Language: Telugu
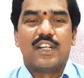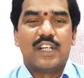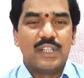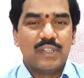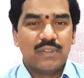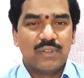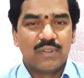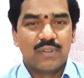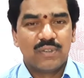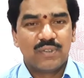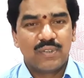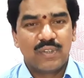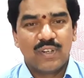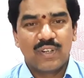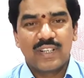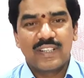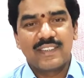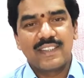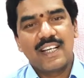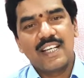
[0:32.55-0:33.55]
రెండు డోసులు
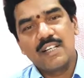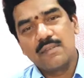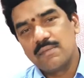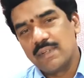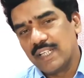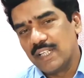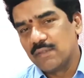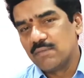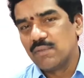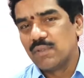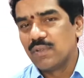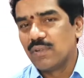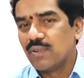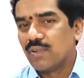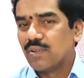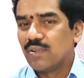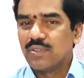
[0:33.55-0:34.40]
ఒకసారి మళ్ళీ మూడో